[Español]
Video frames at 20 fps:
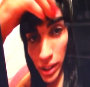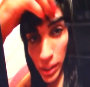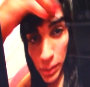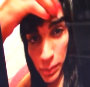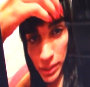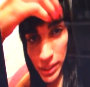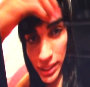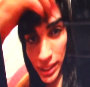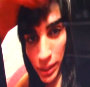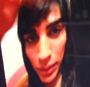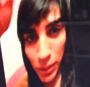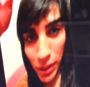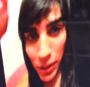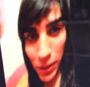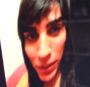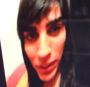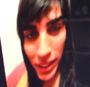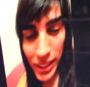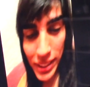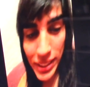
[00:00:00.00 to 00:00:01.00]
me escribieron
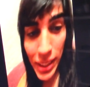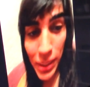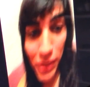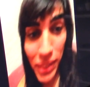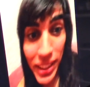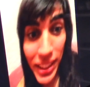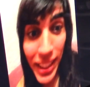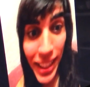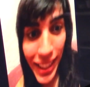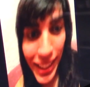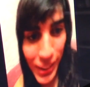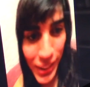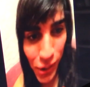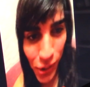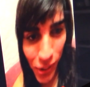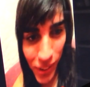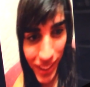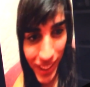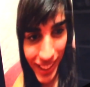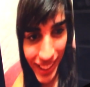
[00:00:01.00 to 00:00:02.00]
que estaba ya en las
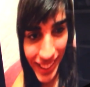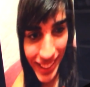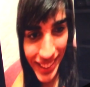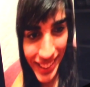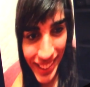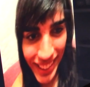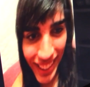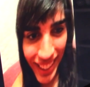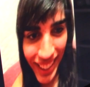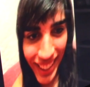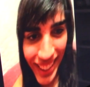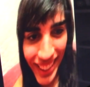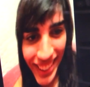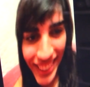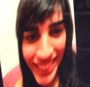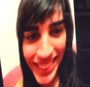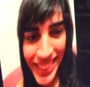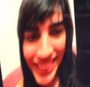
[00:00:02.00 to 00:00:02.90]
noticias.